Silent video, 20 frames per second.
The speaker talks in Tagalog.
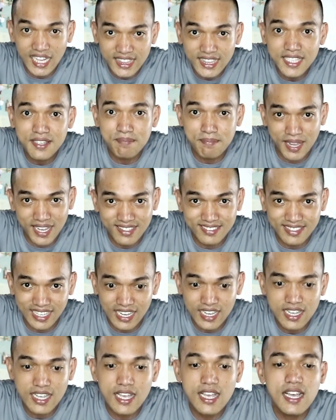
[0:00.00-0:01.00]
ating
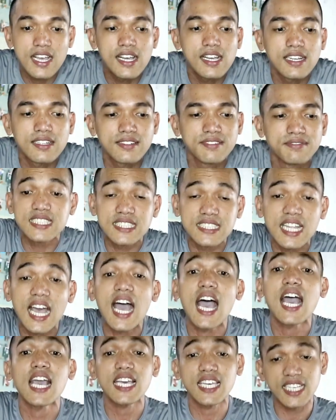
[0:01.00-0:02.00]
mesa
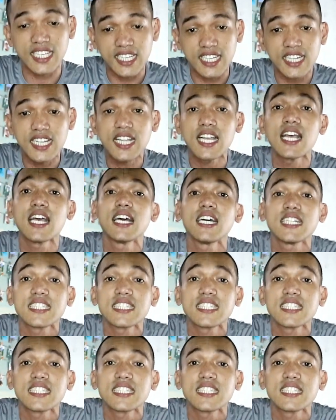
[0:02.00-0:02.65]
dahil